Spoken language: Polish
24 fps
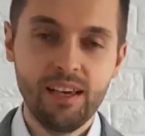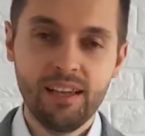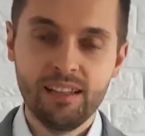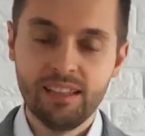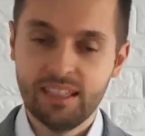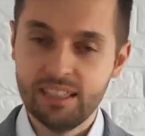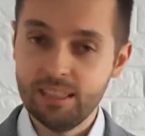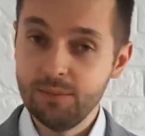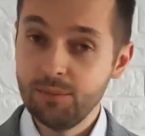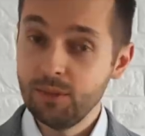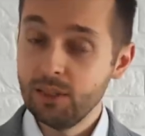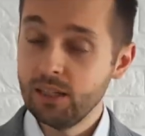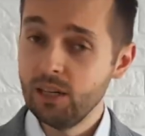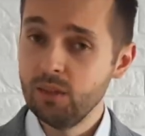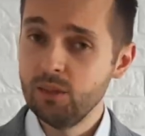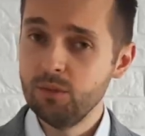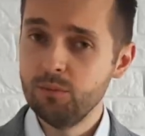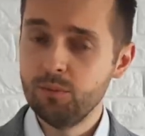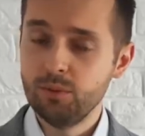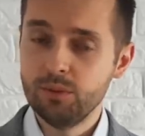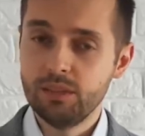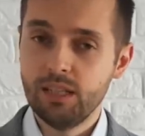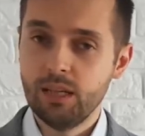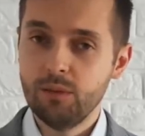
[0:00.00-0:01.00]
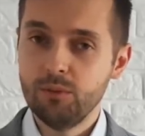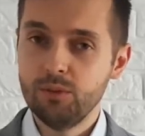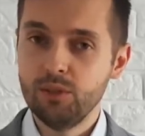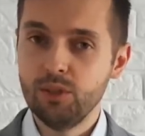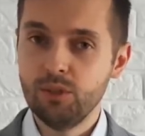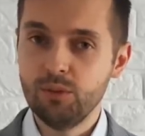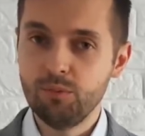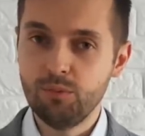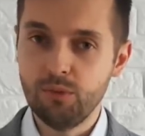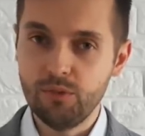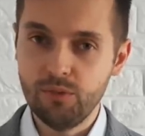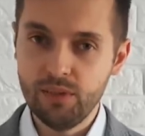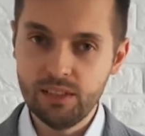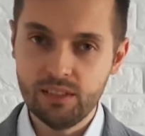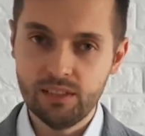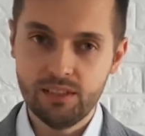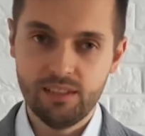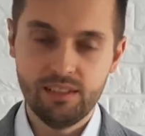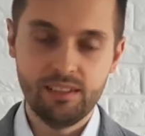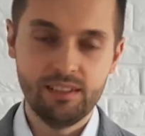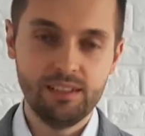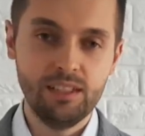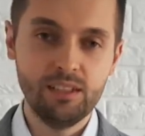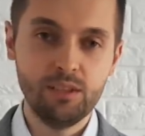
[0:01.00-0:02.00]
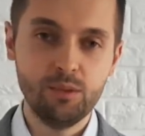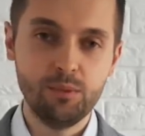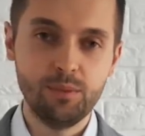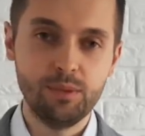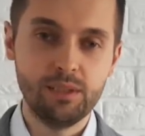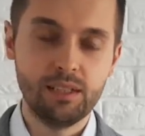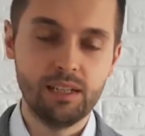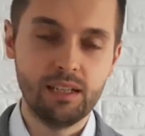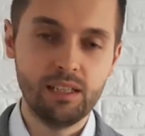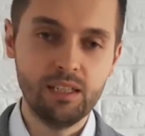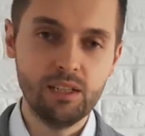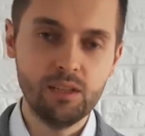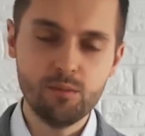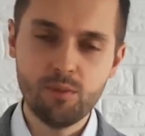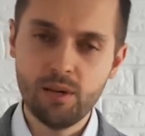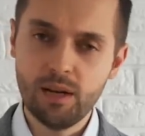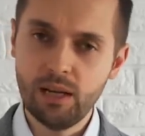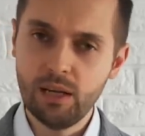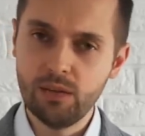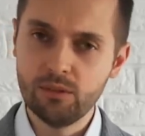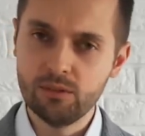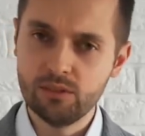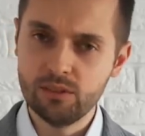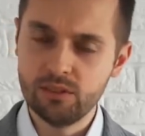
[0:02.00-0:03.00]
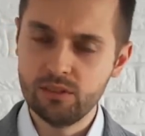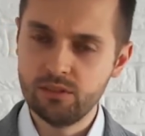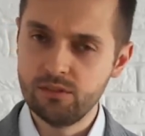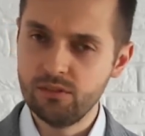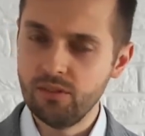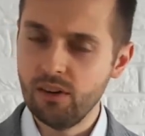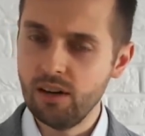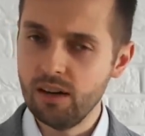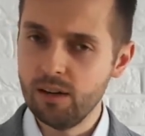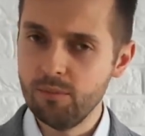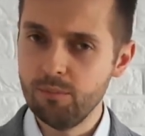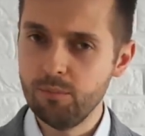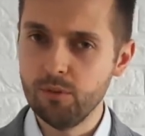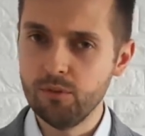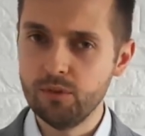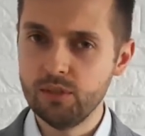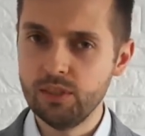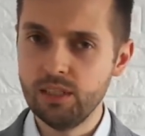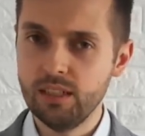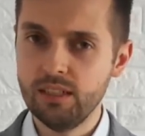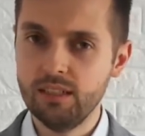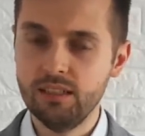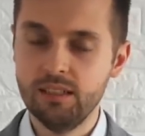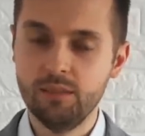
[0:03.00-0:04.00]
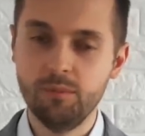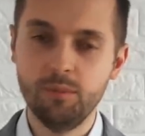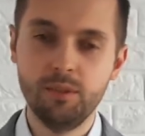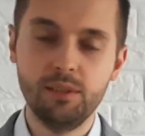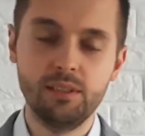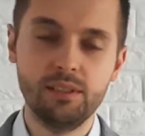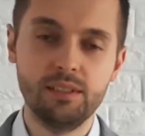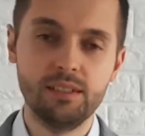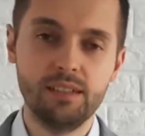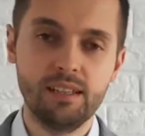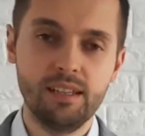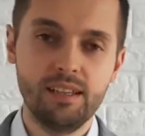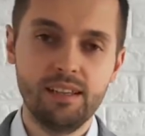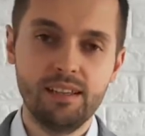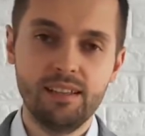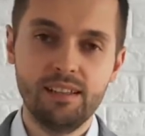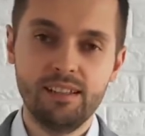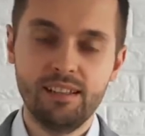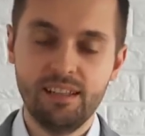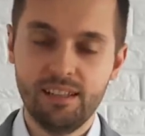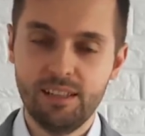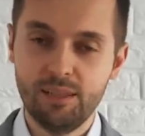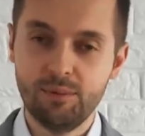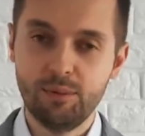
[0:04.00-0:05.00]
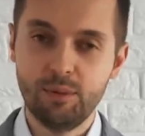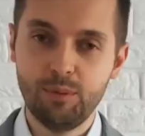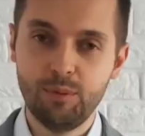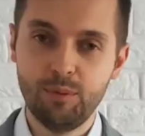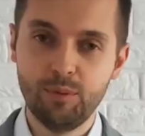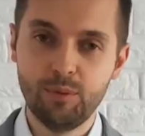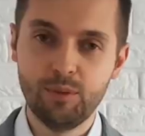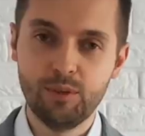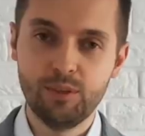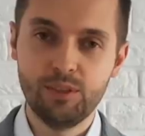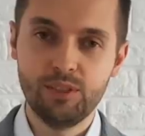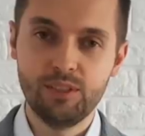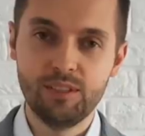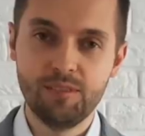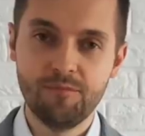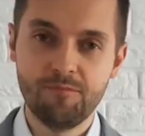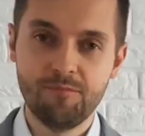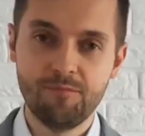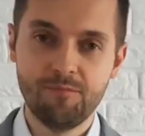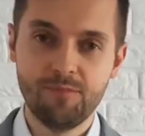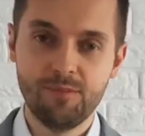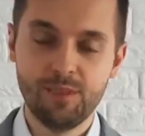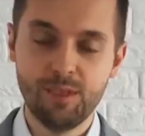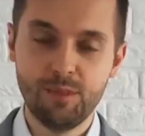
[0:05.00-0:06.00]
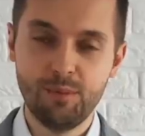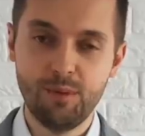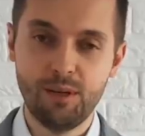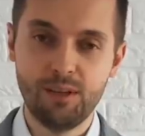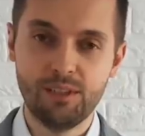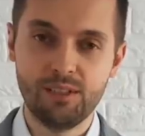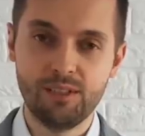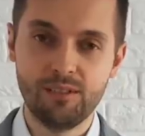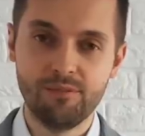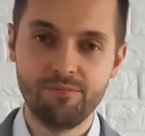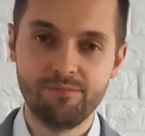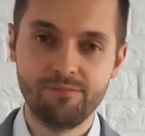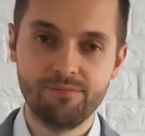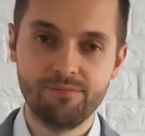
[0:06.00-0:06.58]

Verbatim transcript: Na tym nagraniu postaram się odpowiedzieć na to pytanie, obalając dwa powszechne mity na temat miłości. Zapraszam.